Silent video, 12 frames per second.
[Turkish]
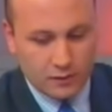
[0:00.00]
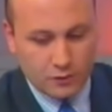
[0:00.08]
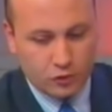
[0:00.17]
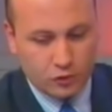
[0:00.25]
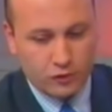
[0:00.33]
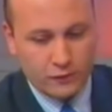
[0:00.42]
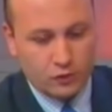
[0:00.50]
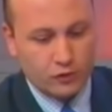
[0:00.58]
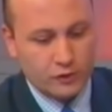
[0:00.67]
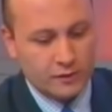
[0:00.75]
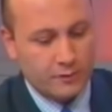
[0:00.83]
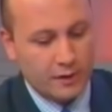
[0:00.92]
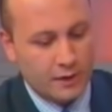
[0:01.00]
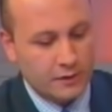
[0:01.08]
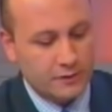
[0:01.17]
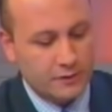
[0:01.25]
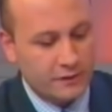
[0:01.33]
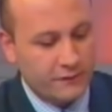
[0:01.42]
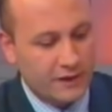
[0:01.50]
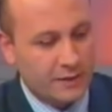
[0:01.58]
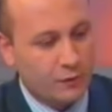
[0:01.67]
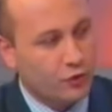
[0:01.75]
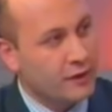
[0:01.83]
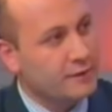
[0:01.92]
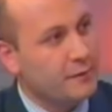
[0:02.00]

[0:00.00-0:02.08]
Ee, Kültür ve Turizm Bakanlığı'nın definarma